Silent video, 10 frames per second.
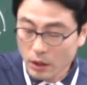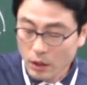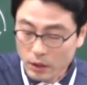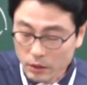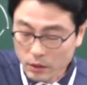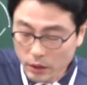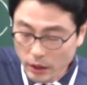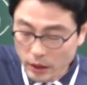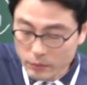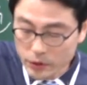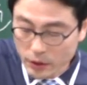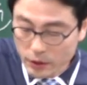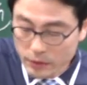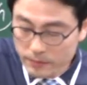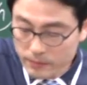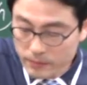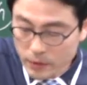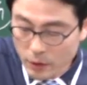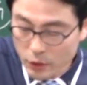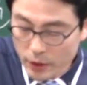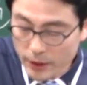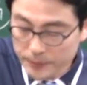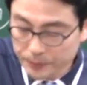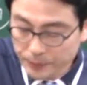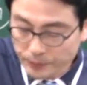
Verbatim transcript: 아, 그런데 문제는 음, 거기 보니까